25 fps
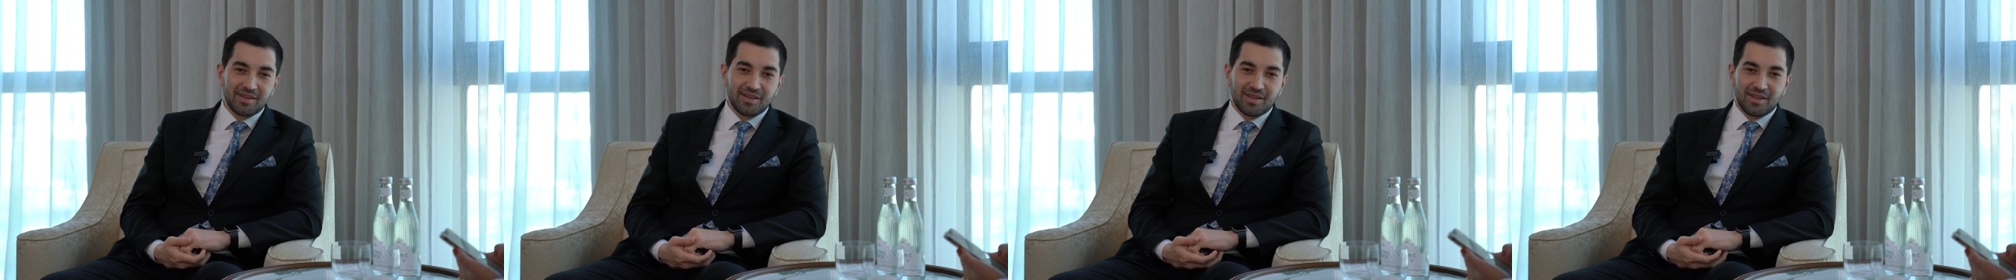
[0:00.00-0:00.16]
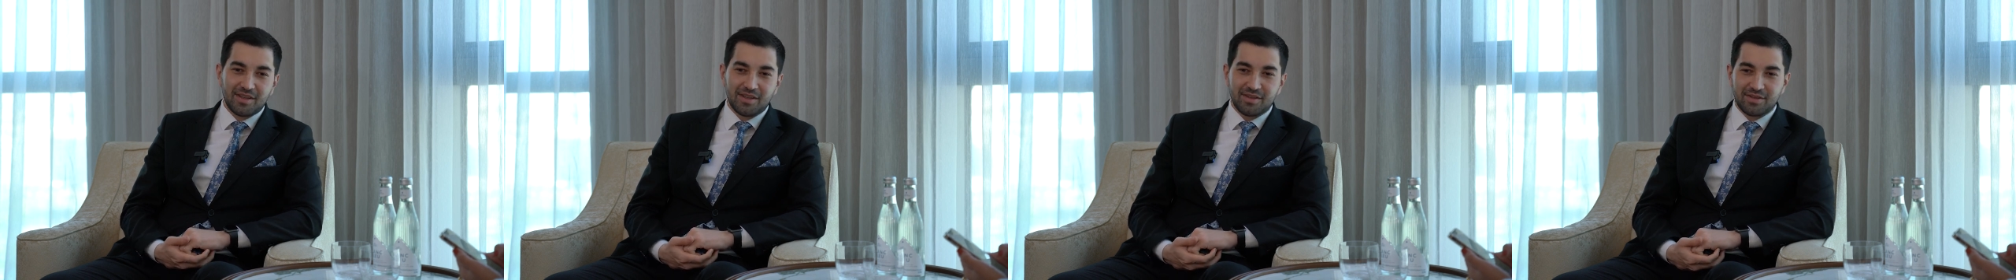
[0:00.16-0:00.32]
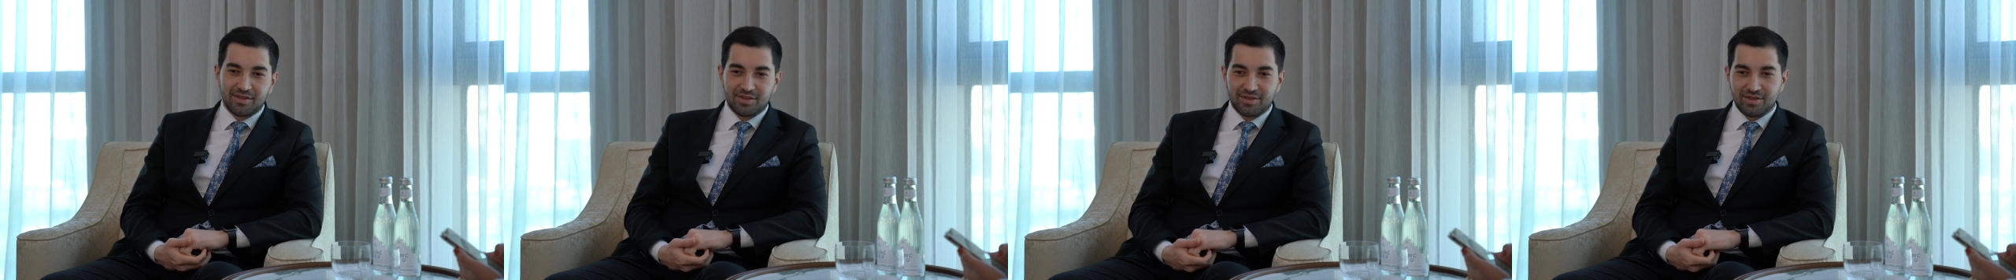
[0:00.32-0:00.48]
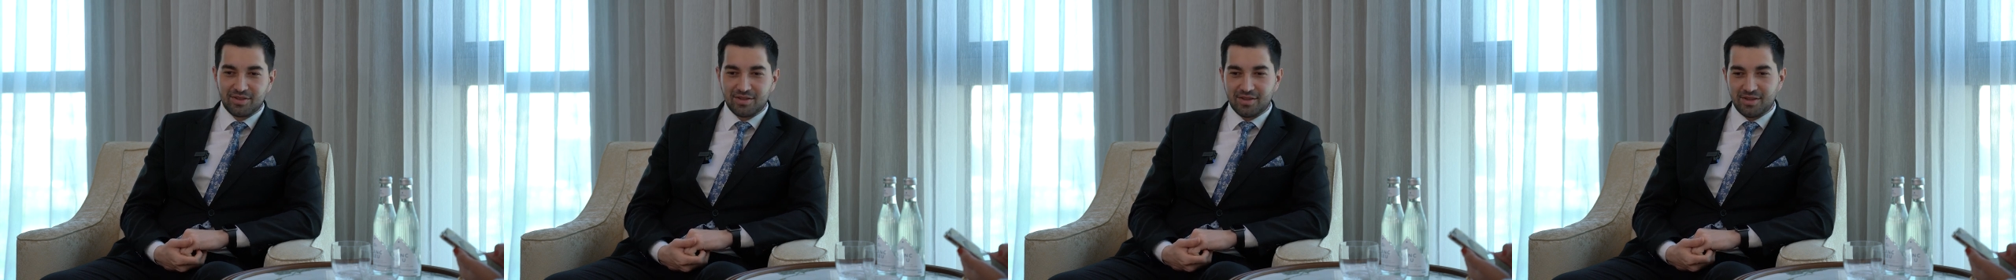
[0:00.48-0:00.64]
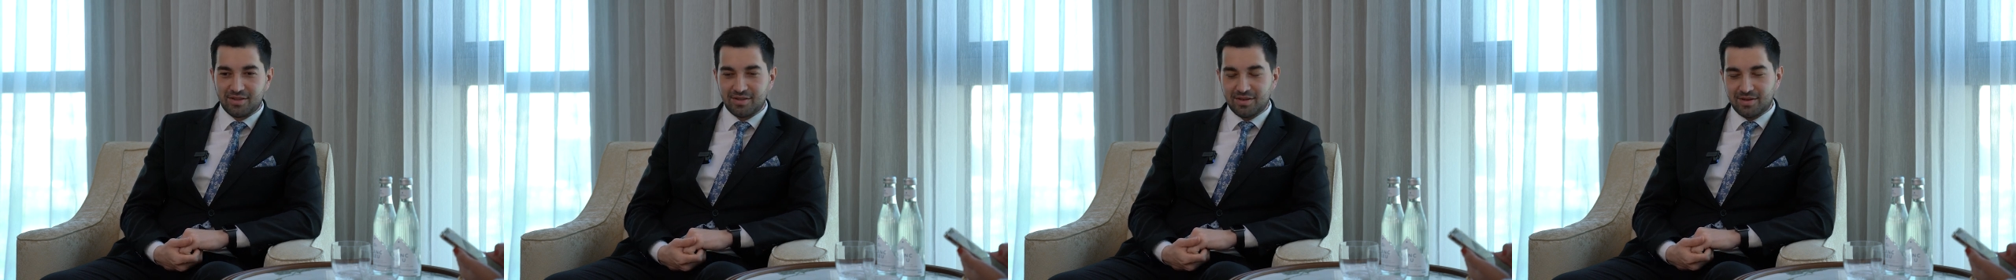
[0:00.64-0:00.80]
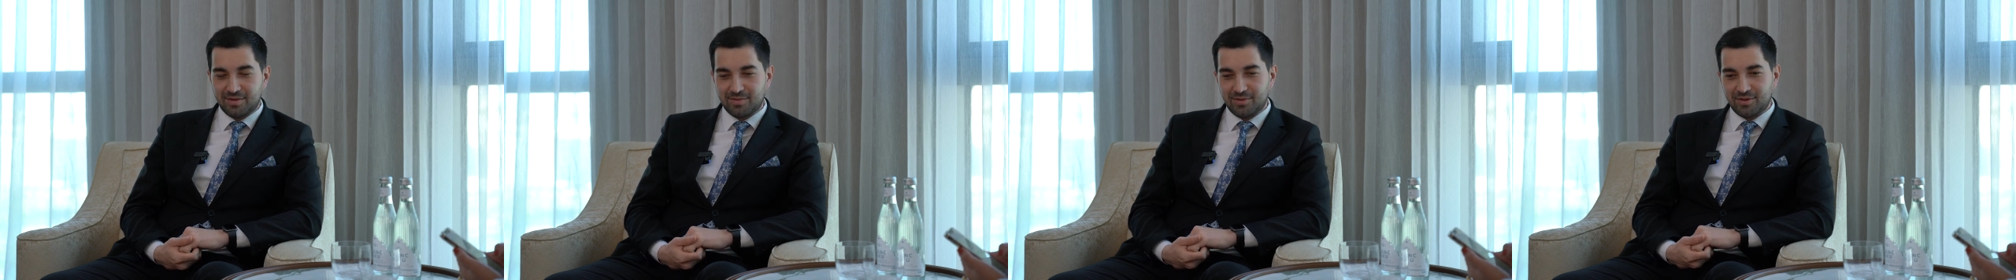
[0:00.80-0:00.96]
да, я
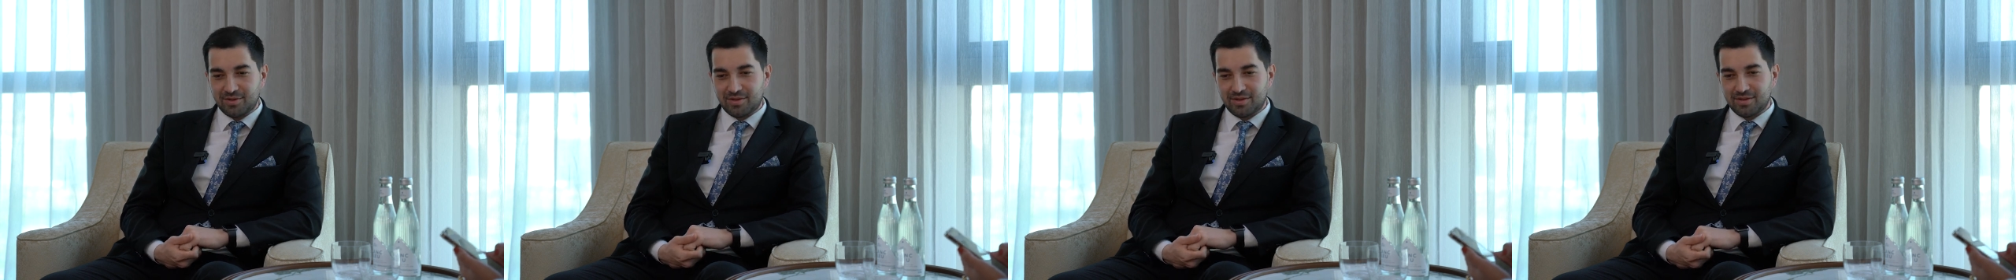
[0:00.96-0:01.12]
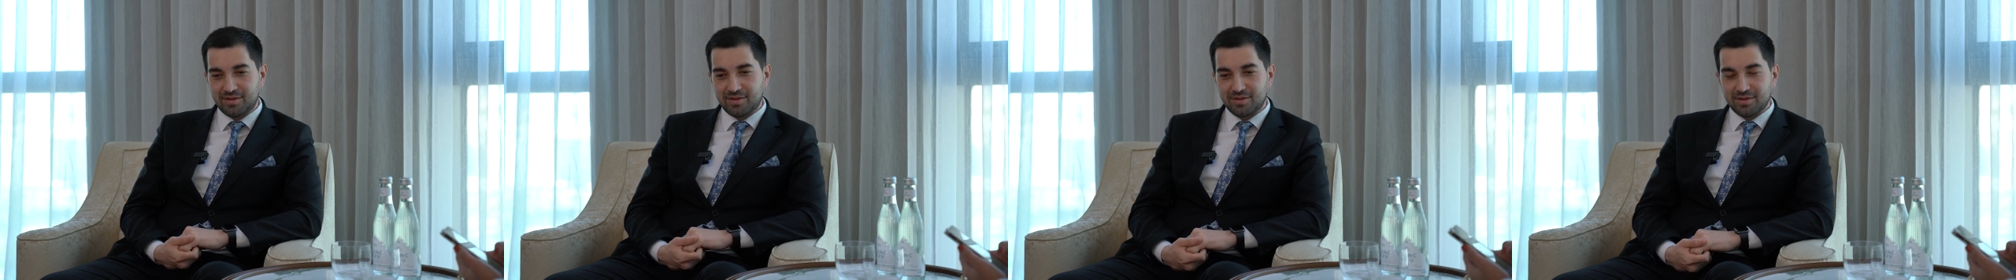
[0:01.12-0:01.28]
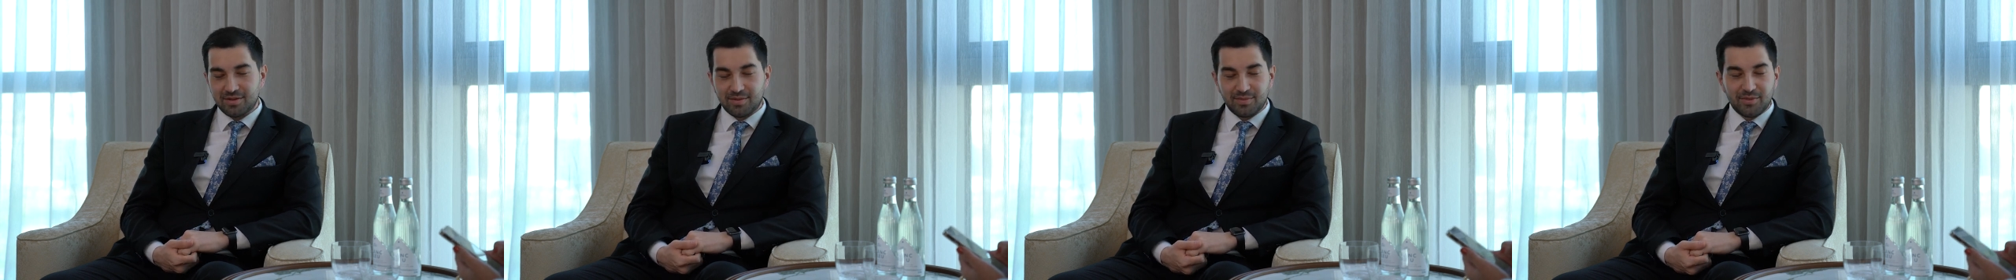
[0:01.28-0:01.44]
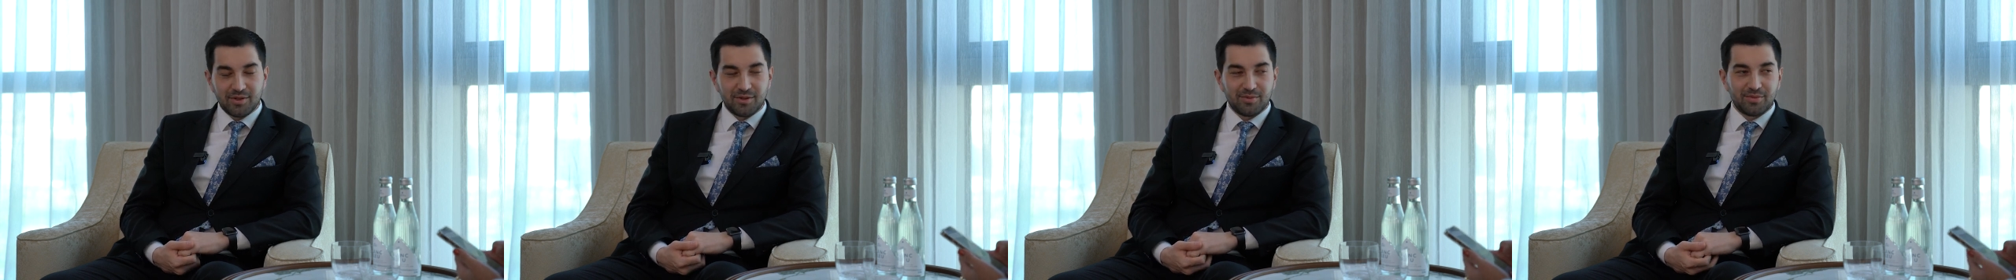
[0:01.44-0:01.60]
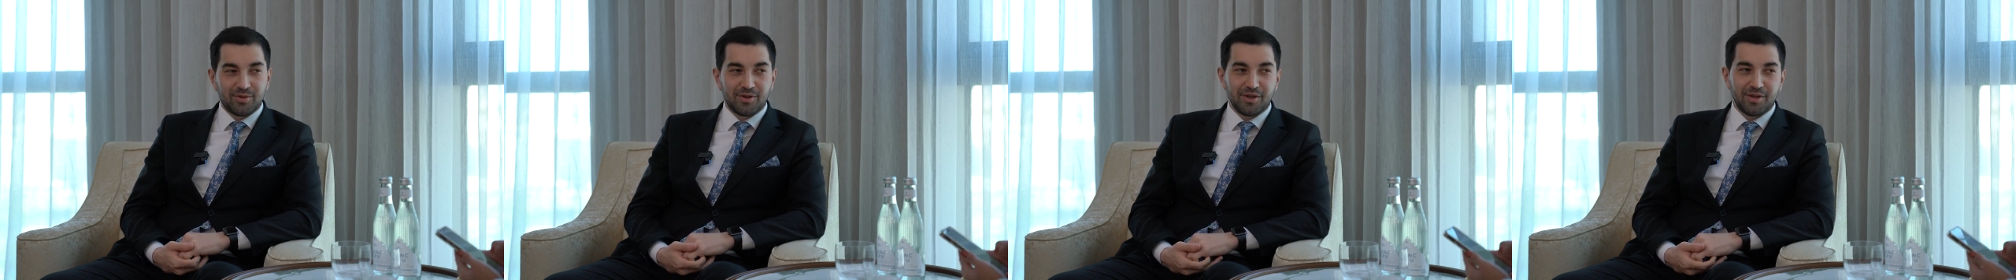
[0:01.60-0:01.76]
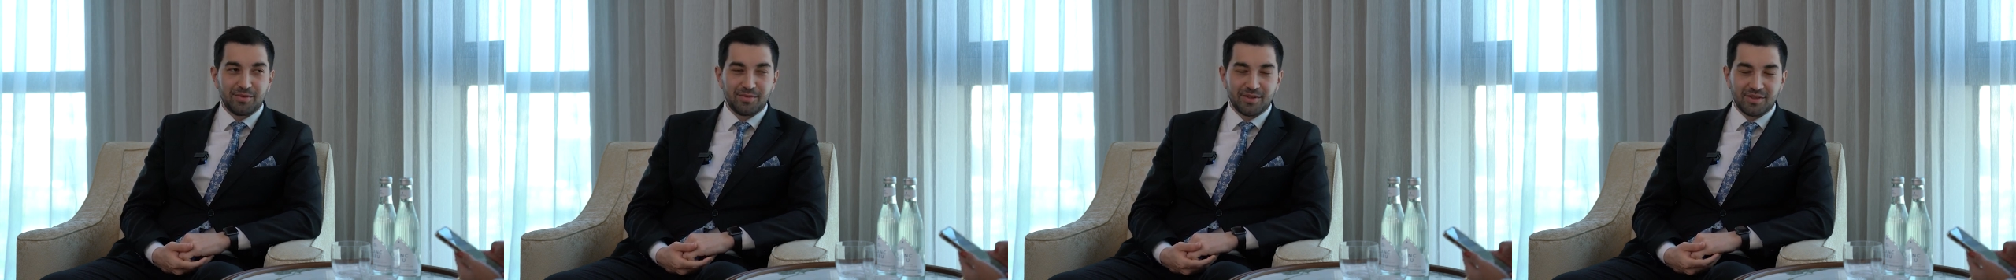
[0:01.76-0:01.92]
начинал работать э,
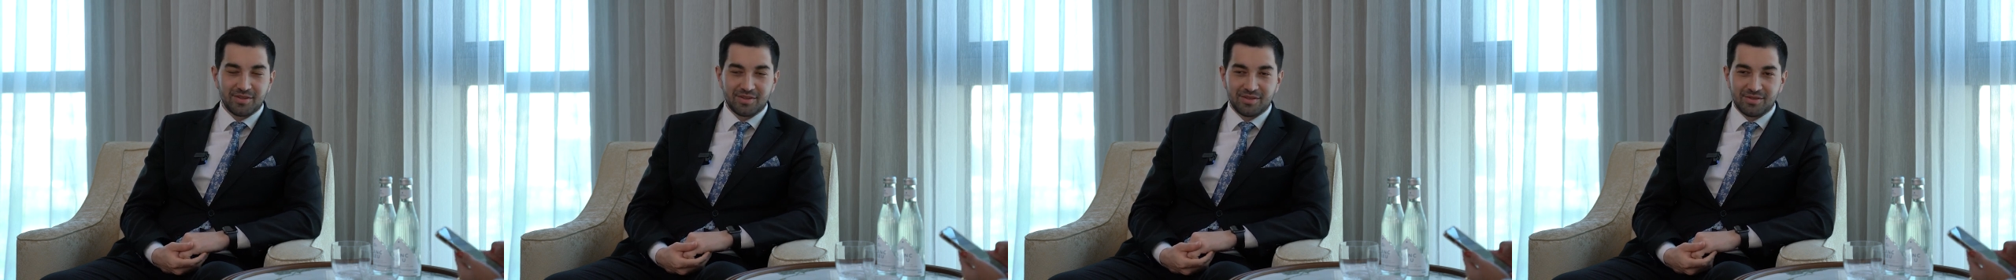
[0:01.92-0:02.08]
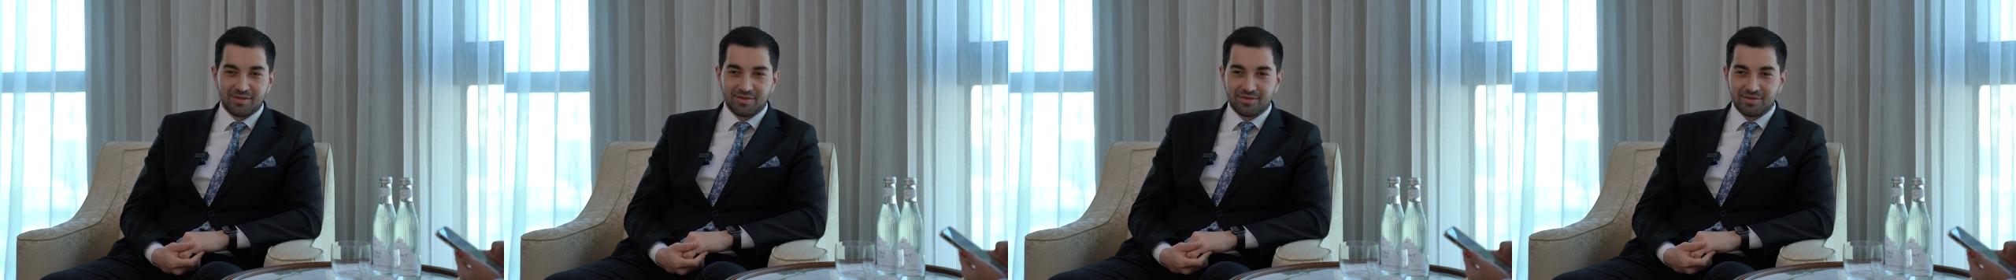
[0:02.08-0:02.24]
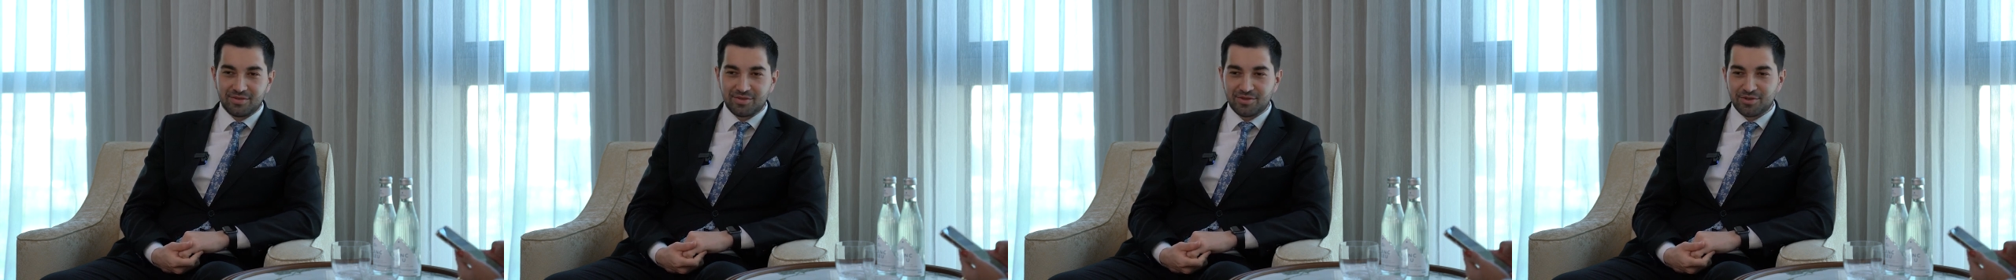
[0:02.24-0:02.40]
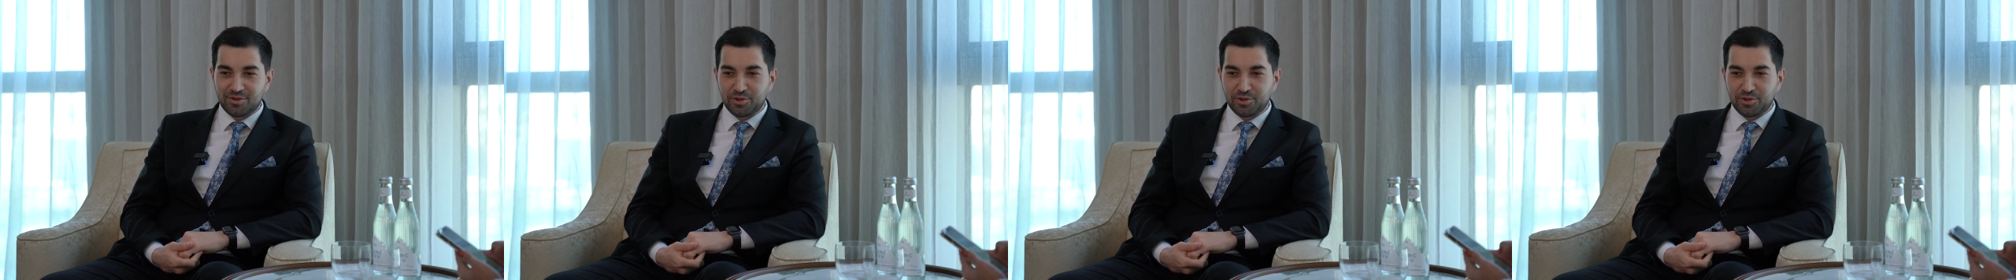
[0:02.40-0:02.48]
белбоем, носил